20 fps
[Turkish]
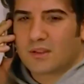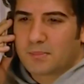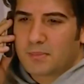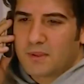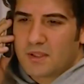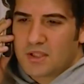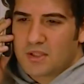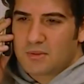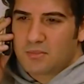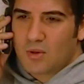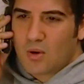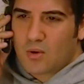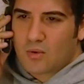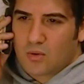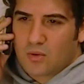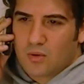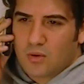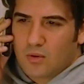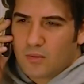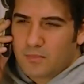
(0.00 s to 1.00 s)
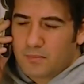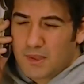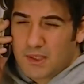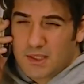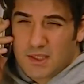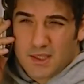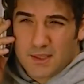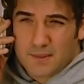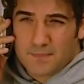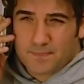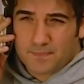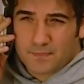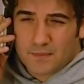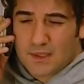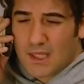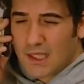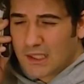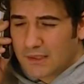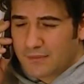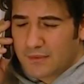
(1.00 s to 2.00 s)
şu anlık bir işim yok. Peki
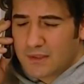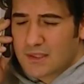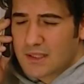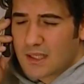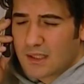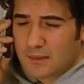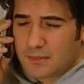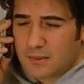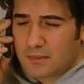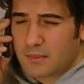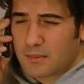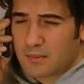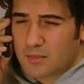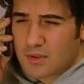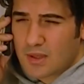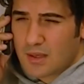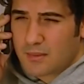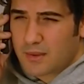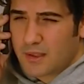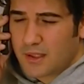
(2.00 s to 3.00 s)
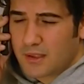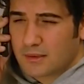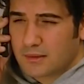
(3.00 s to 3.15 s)
teklifinizi alabilir miyim güzel